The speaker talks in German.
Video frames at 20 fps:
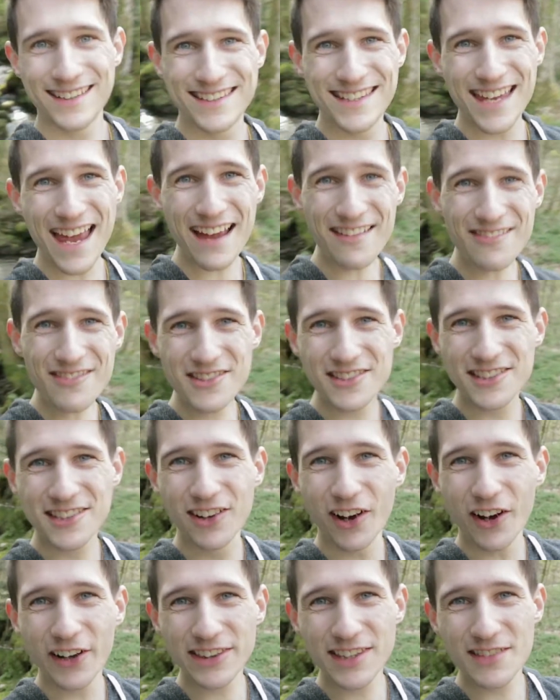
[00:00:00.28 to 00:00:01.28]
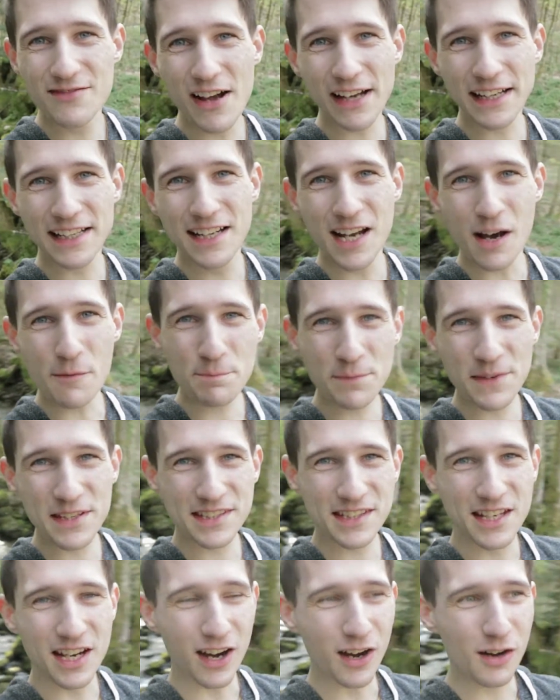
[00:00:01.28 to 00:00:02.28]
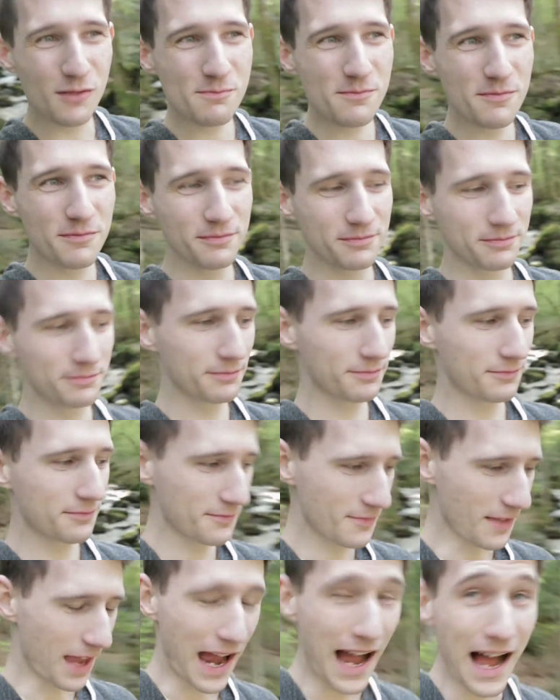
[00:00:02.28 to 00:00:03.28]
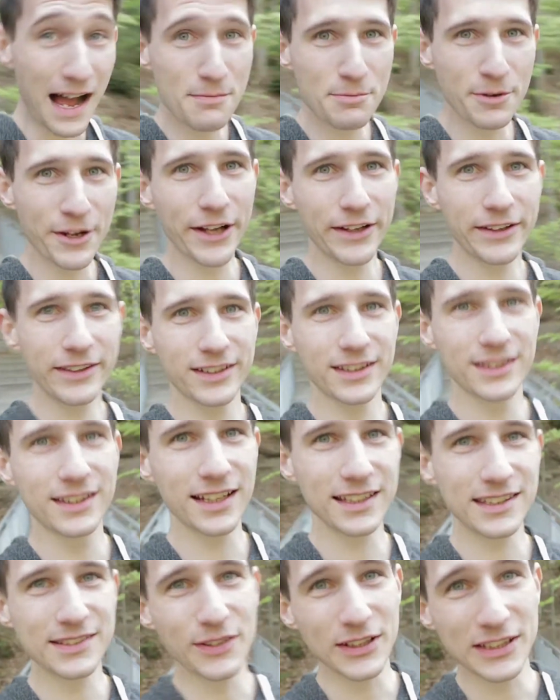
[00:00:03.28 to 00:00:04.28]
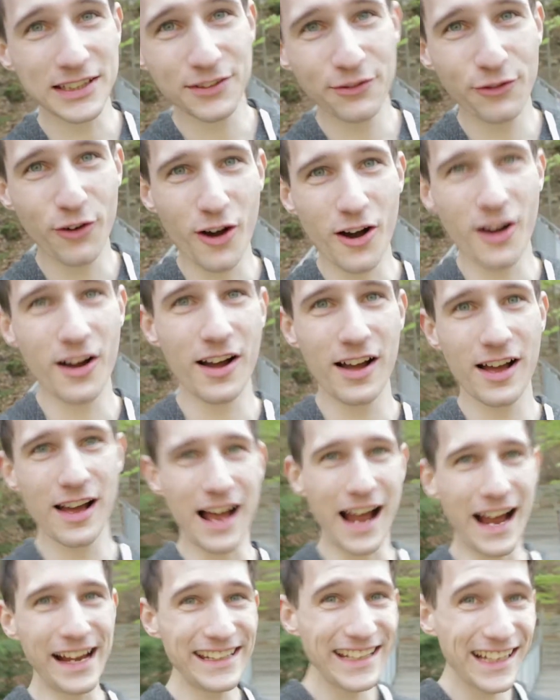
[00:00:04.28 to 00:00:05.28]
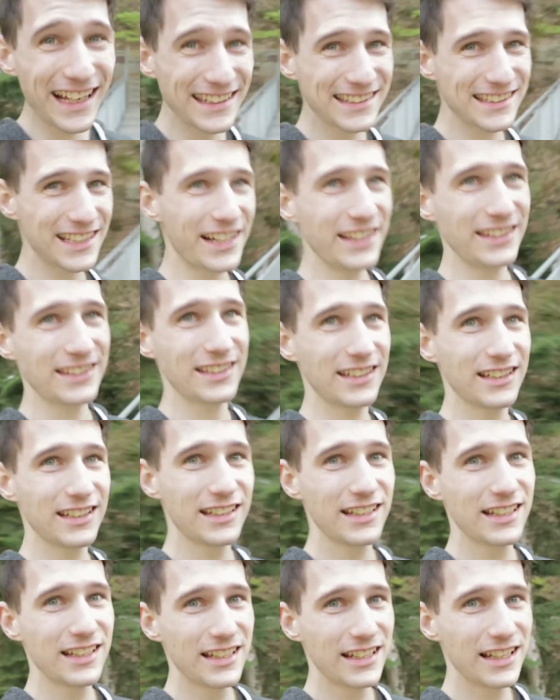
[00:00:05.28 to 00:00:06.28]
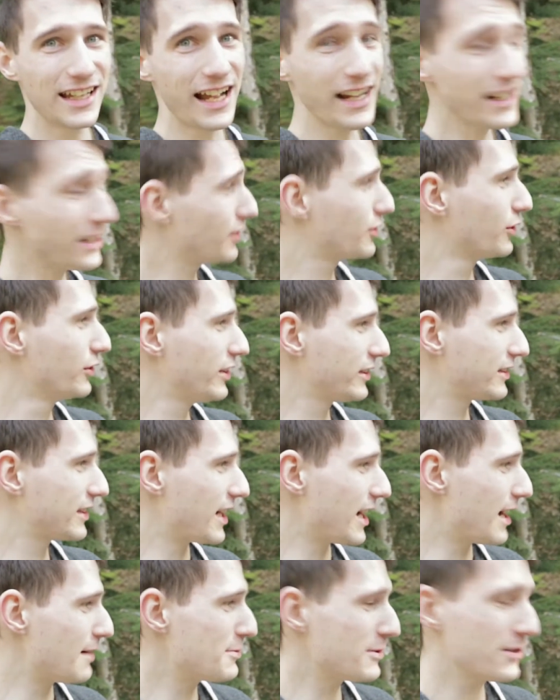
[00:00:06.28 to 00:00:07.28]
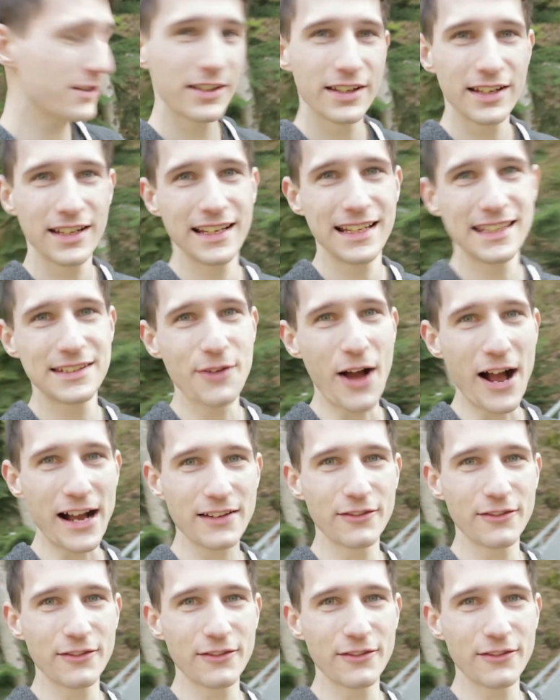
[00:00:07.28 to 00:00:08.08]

Servus Leute, man glaubt es kaum. Aber das, was ich vor einiger Zeit angekündigt habe, ist wahr